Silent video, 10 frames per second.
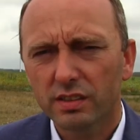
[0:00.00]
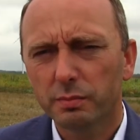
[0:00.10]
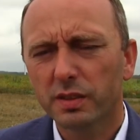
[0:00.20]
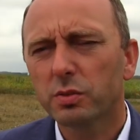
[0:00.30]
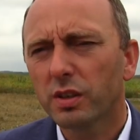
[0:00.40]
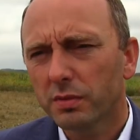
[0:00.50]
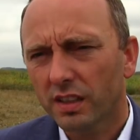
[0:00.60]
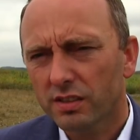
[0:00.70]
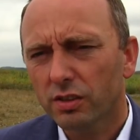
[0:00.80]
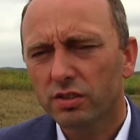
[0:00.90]
bazujemy na
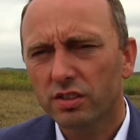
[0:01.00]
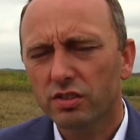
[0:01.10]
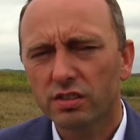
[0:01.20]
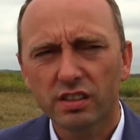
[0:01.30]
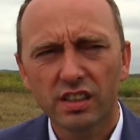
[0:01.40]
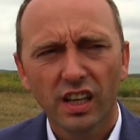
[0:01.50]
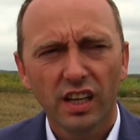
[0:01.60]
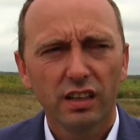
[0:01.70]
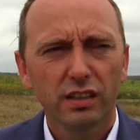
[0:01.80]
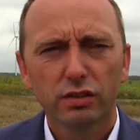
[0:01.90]
co dzień, czyli
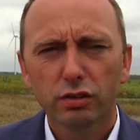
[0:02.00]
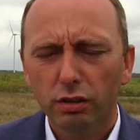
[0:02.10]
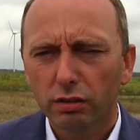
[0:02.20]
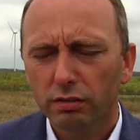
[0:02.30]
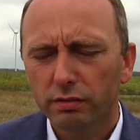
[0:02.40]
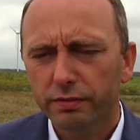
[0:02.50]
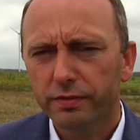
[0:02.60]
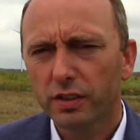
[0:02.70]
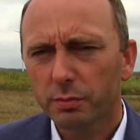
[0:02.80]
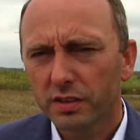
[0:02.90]
to
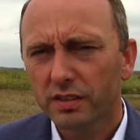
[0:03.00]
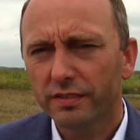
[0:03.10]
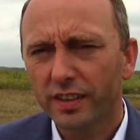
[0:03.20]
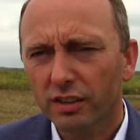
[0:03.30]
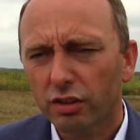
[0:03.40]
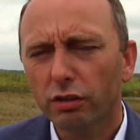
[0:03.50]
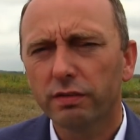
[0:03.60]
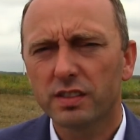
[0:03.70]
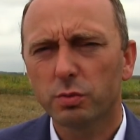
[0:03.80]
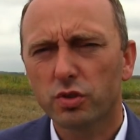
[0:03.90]
firmy
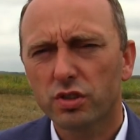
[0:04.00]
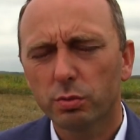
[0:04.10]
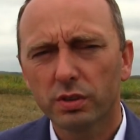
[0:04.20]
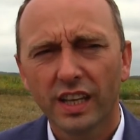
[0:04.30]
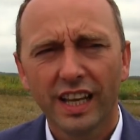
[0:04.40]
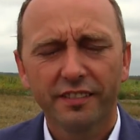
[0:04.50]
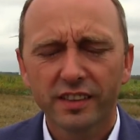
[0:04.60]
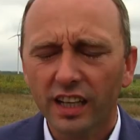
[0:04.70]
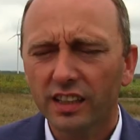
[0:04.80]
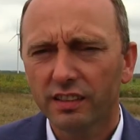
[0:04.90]
wiatrowe złożyły w
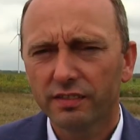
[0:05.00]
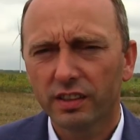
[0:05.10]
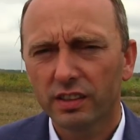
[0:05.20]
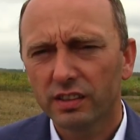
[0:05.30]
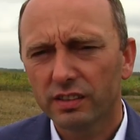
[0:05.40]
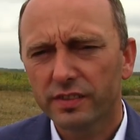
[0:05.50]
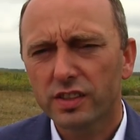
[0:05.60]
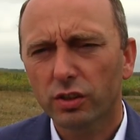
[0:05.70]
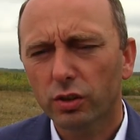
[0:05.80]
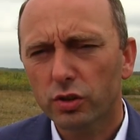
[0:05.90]
takiej
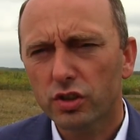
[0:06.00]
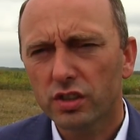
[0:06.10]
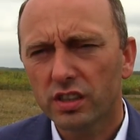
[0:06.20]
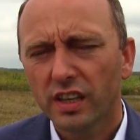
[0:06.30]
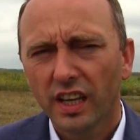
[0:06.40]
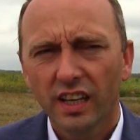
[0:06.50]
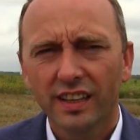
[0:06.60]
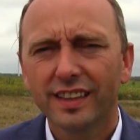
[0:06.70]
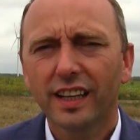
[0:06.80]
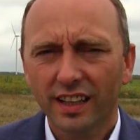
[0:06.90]
wysokości
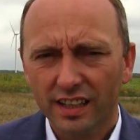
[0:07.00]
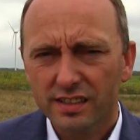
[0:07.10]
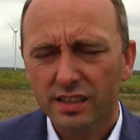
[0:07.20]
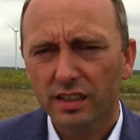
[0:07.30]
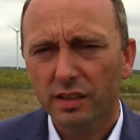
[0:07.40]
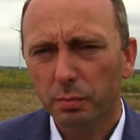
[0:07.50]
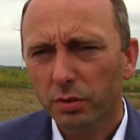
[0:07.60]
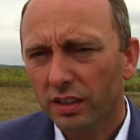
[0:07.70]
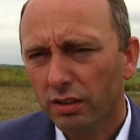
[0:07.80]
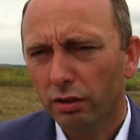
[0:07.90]
deklaracje
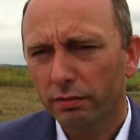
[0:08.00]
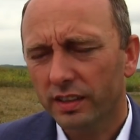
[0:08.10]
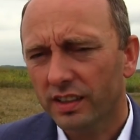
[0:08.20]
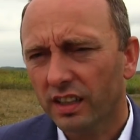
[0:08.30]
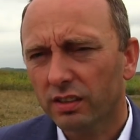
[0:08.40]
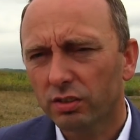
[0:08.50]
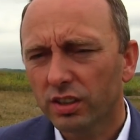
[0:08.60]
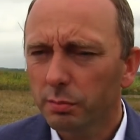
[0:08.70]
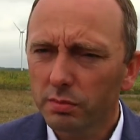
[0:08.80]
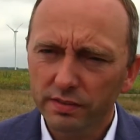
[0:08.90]
podatkowe. Tak? To
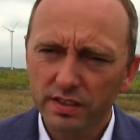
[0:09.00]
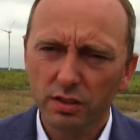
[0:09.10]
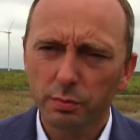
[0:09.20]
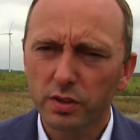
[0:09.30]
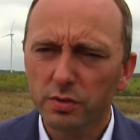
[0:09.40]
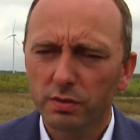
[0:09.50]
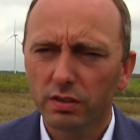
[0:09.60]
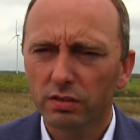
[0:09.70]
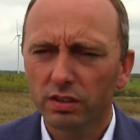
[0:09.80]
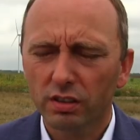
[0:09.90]
nie my wystąpiliśmy
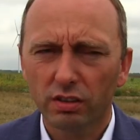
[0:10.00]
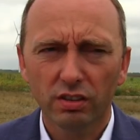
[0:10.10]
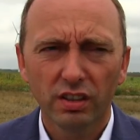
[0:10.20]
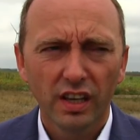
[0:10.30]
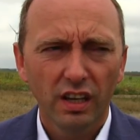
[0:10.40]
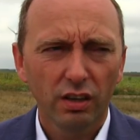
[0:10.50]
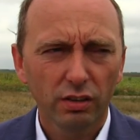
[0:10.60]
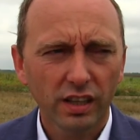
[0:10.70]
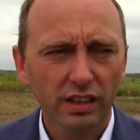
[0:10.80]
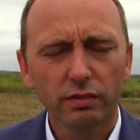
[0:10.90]
do nich o, o
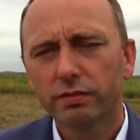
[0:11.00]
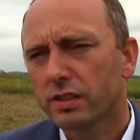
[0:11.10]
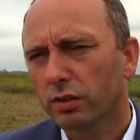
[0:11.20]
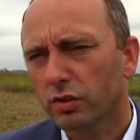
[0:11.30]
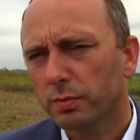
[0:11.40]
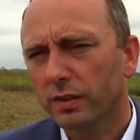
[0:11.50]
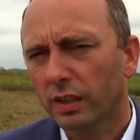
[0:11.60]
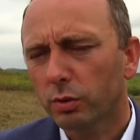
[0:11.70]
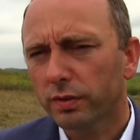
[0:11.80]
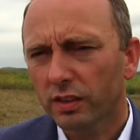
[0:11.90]
taką wysokość
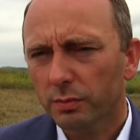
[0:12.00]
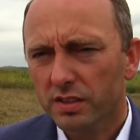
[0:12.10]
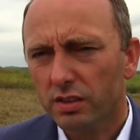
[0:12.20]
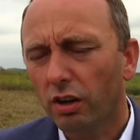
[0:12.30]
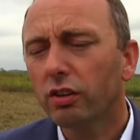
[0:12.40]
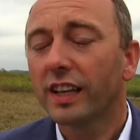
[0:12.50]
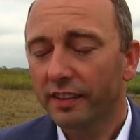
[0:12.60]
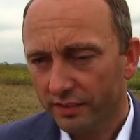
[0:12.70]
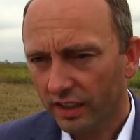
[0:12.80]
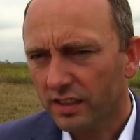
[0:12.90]
podatków, natomiast one
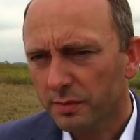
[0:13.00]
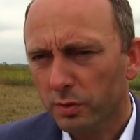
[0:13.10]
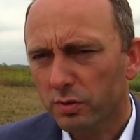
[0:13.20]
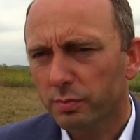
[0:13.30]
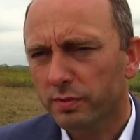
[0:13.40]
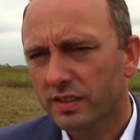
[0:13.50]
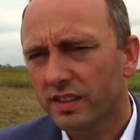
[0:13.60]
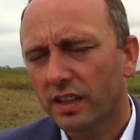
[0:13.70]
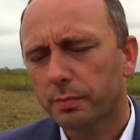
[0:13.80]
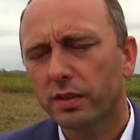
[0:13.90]
w taki sposób
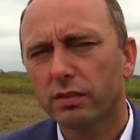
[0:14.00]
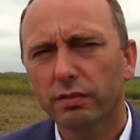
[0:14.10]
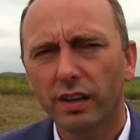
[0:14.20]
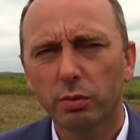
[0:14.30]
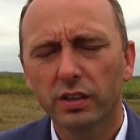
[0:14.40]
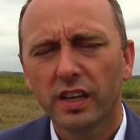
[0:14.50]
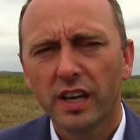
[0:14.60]
zinterpretowały